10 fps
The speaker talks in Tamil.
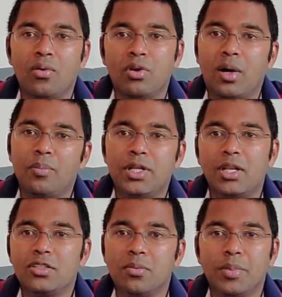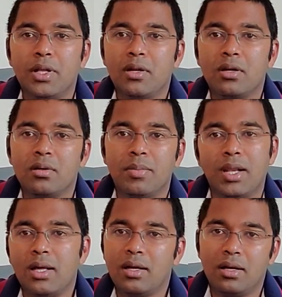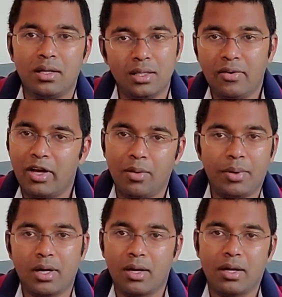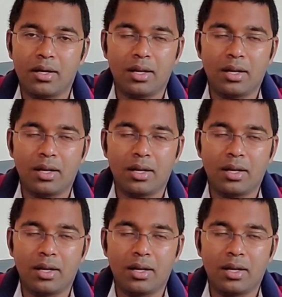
ஒரு ஐம்பது லட்சம் பேருக்கு மேலே இதில் வேலை பார்க்குறாங்க